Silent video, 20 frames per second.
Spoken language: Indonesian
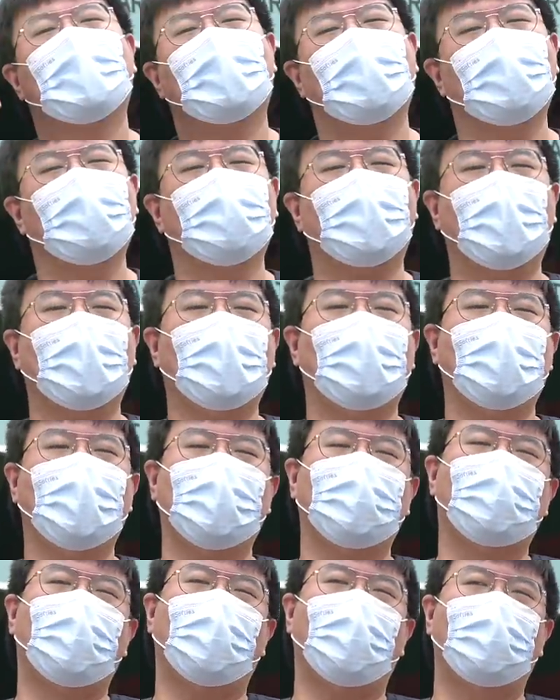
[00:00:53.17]
Kalau kalian yang
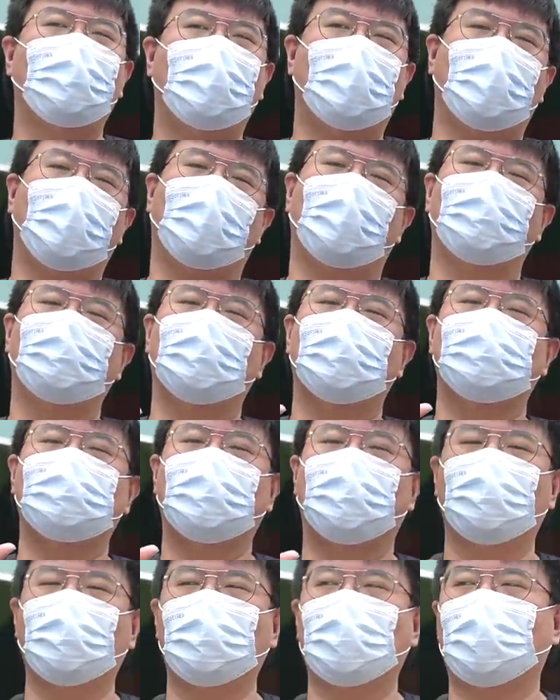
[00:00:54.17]
mau komen rekomendasi
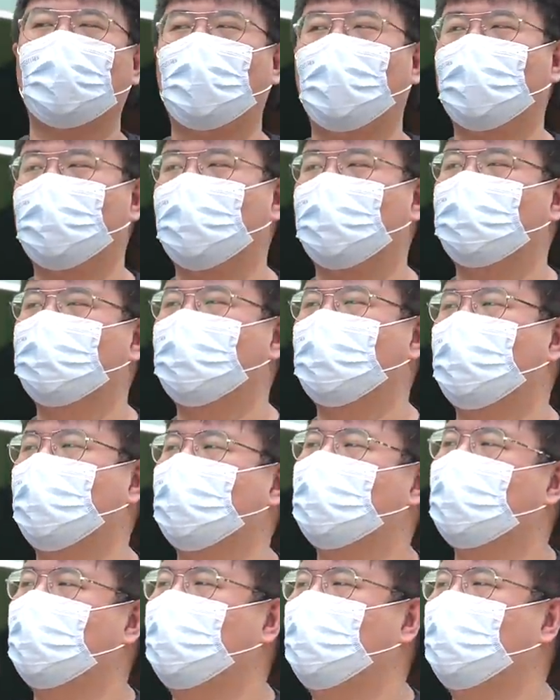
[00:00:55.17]
kuliner enak, menarik, dan